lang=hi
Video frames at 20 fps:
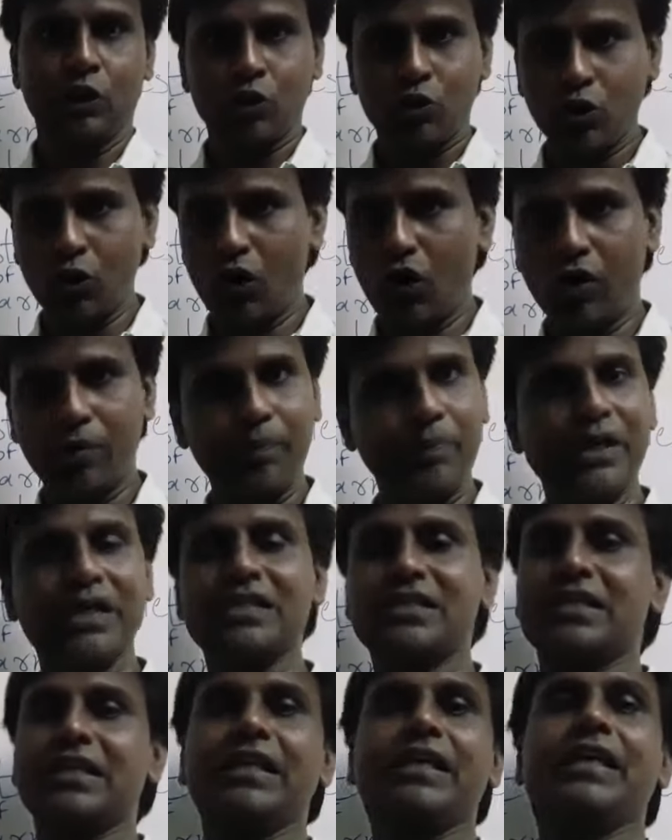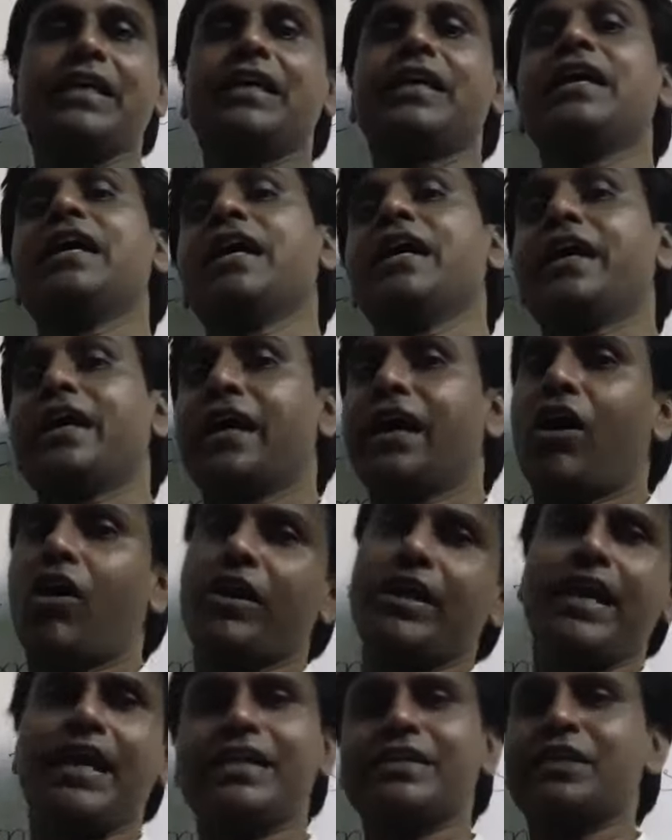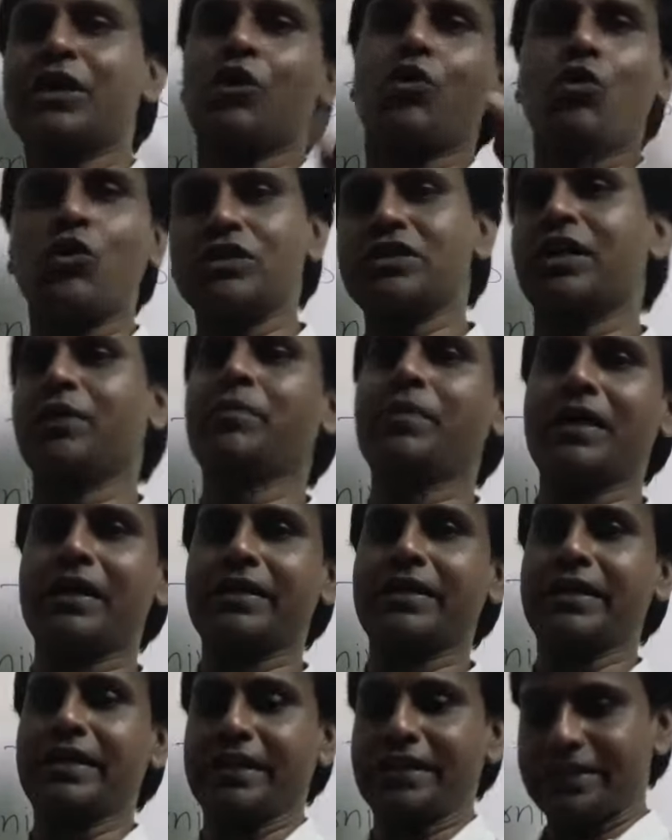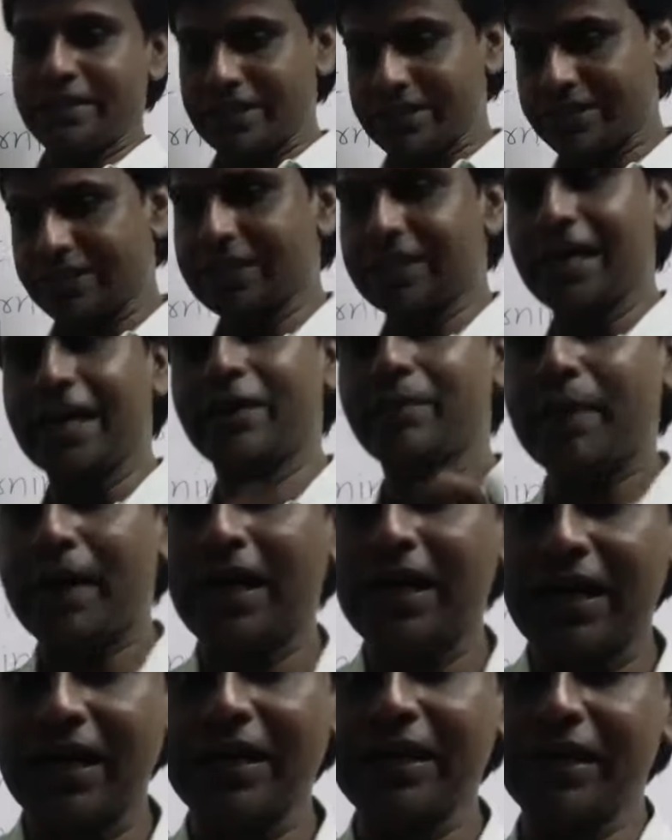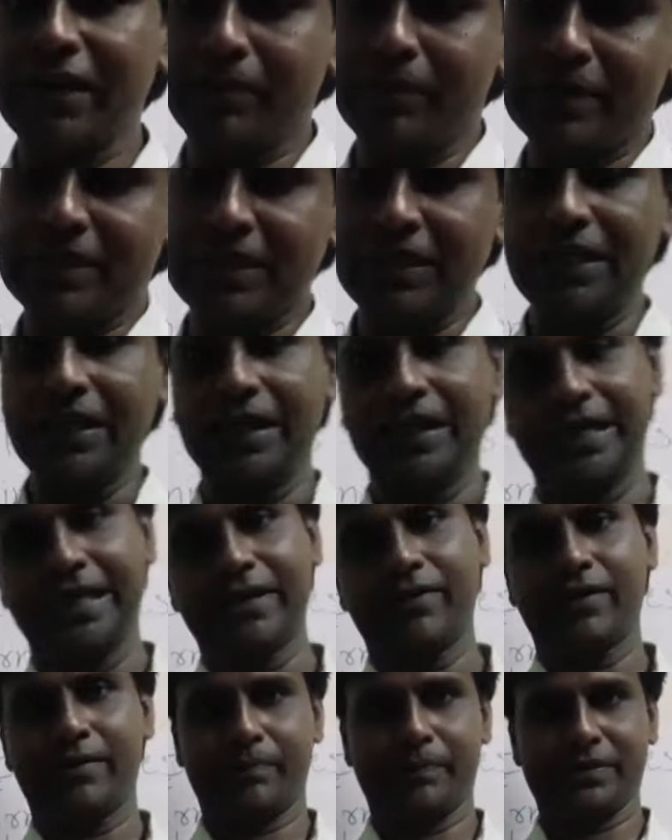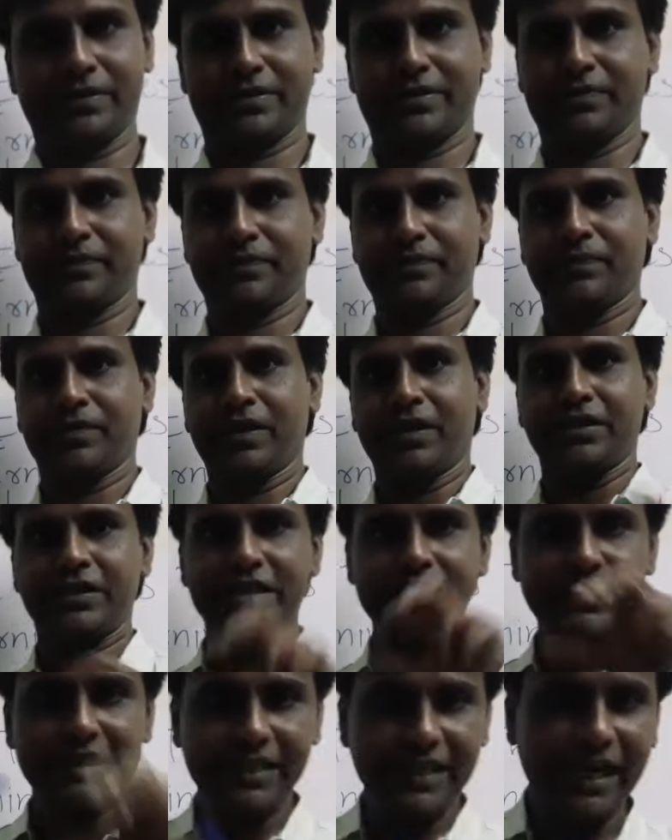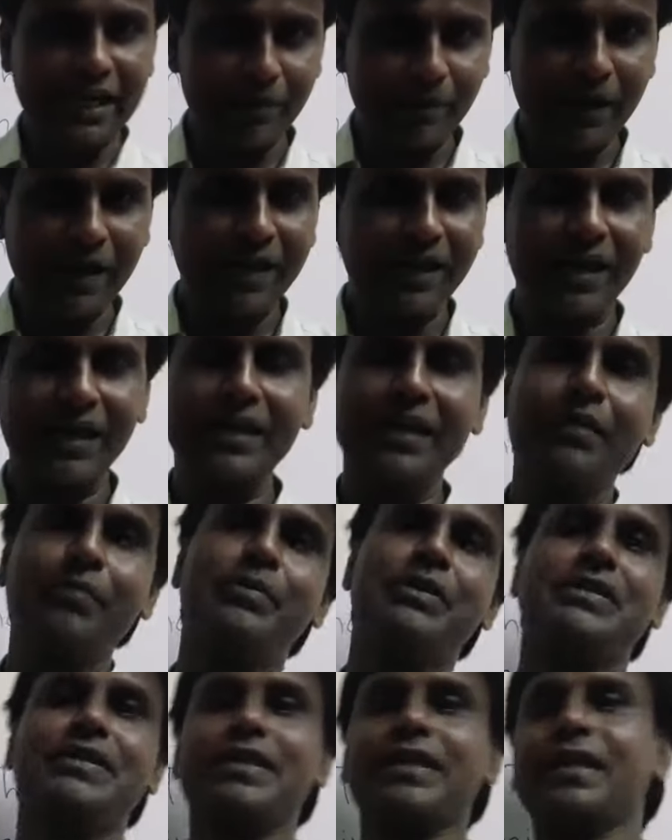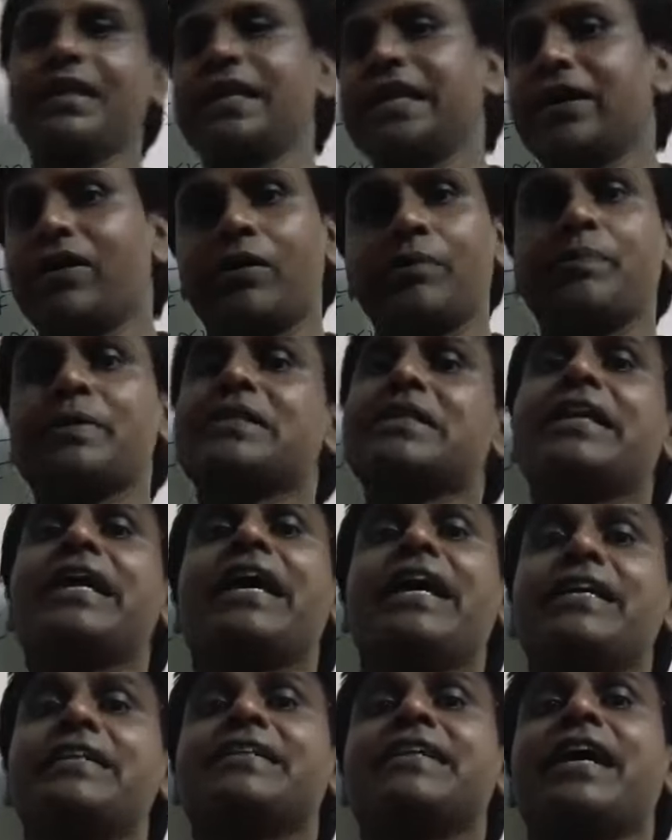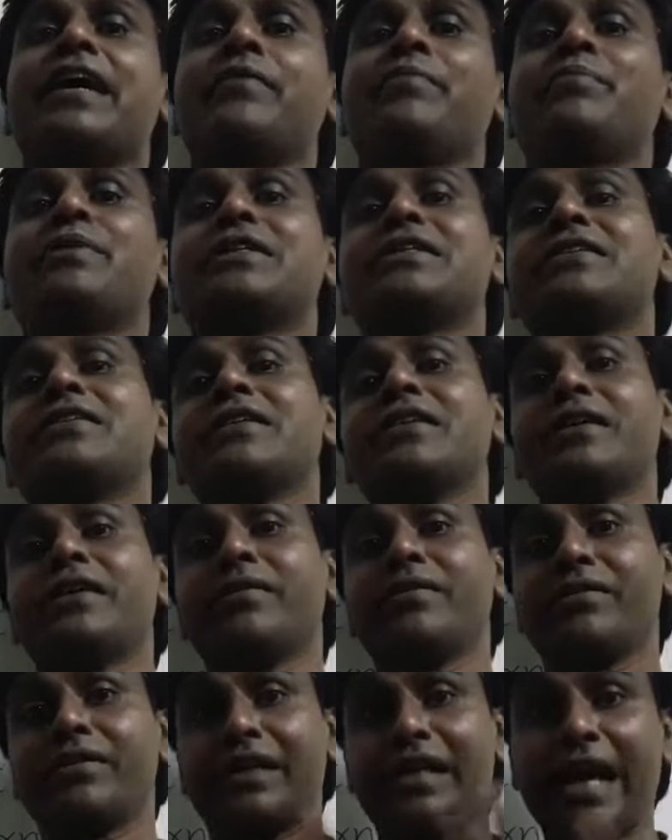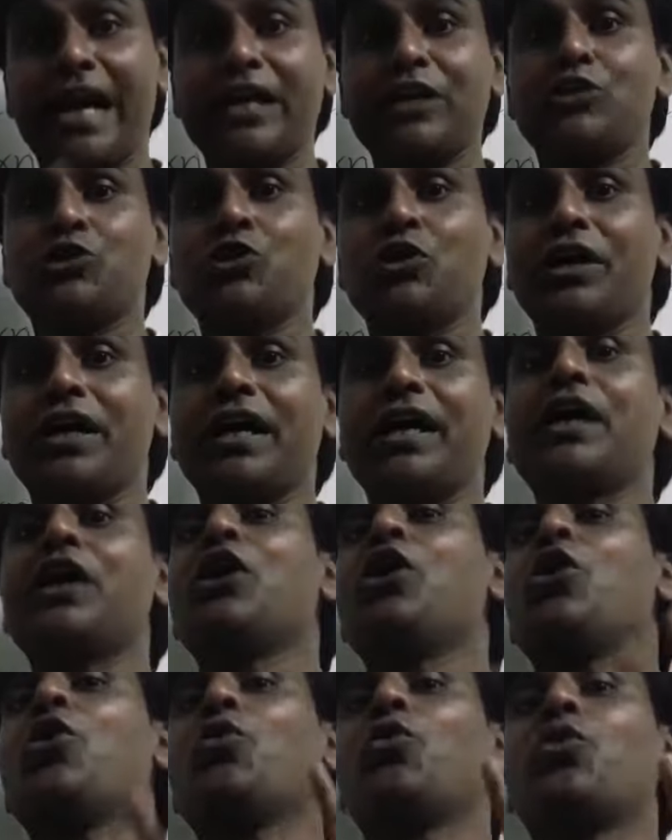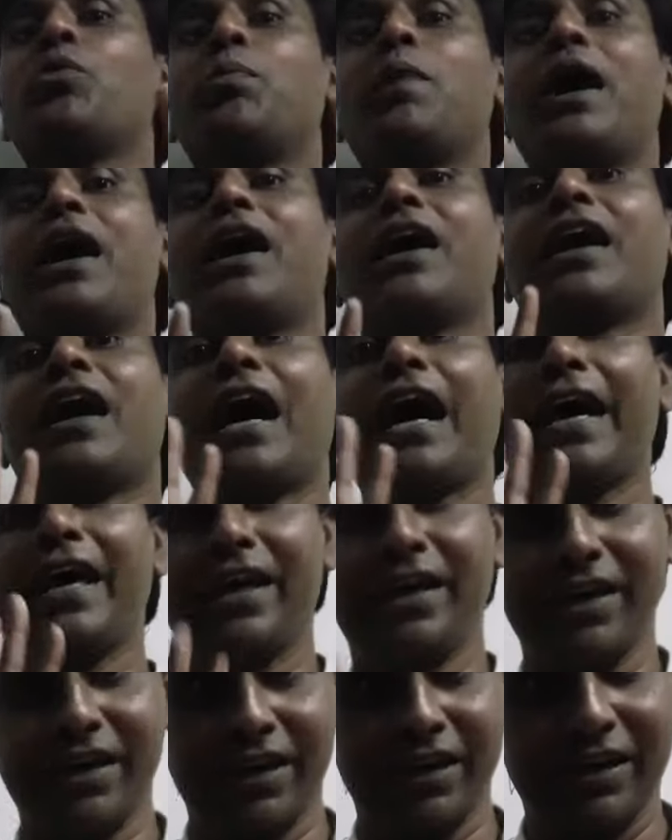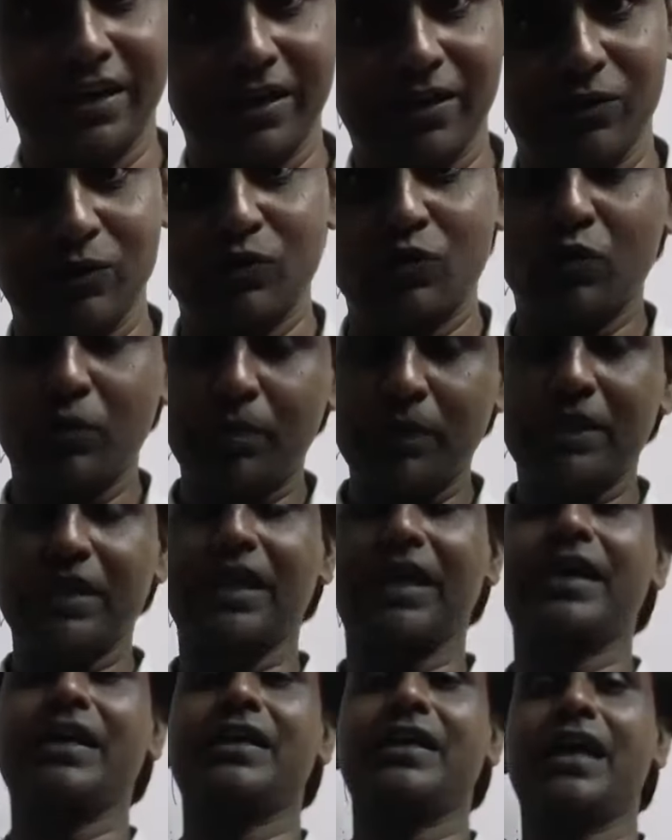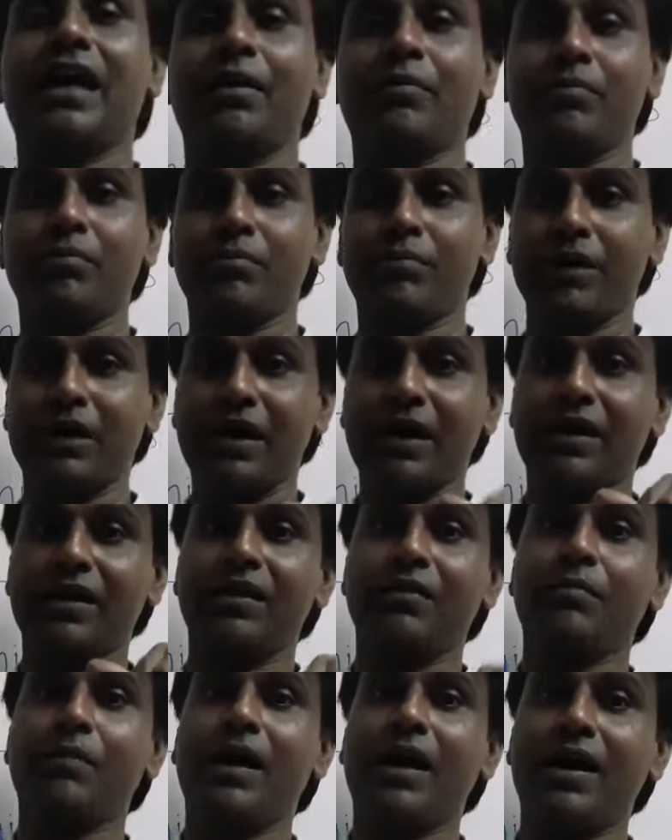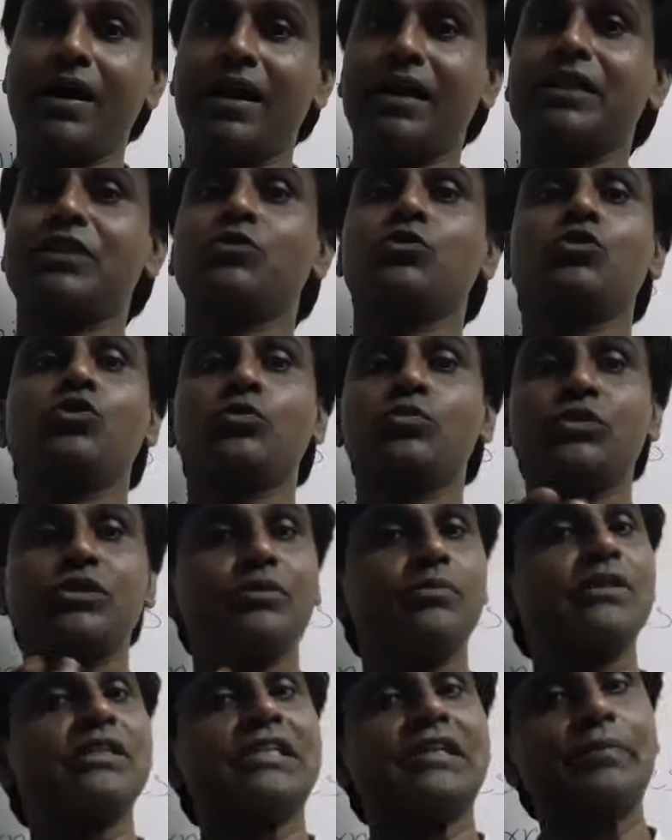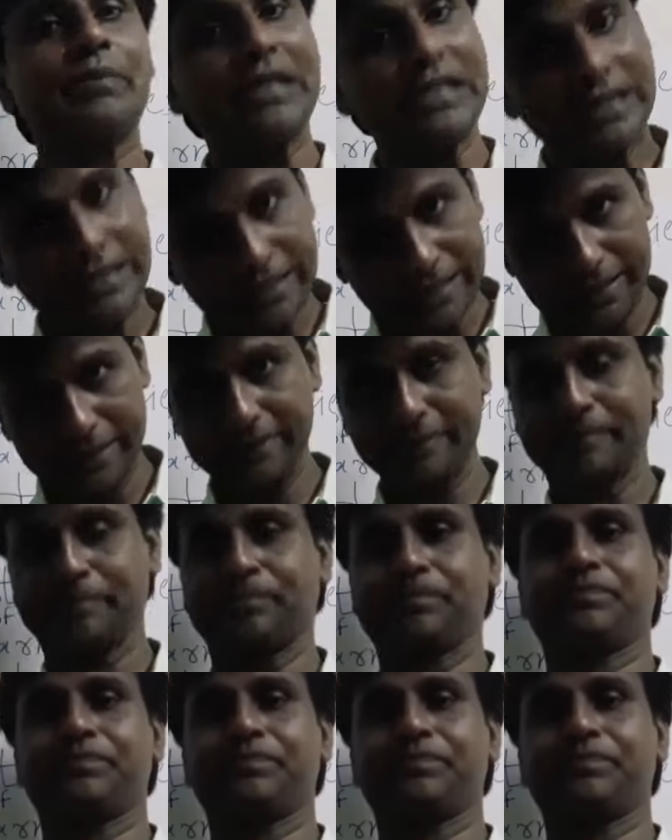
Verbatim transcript: तो ऑब्वियसली और ये ऐसा रोज हम करते रहे जैसे कैट बाहर आ रही है मछली ले लिया वापस जैसे कैट बाहर आ रही है मछली ले लिया वापस नेक्स्ट टाइम कैट जो है वो बाहर आएगी नहीं उसको पता है कि हम मैं अगर बाहर आती हूं तो मुझे मछली मिलती नहीं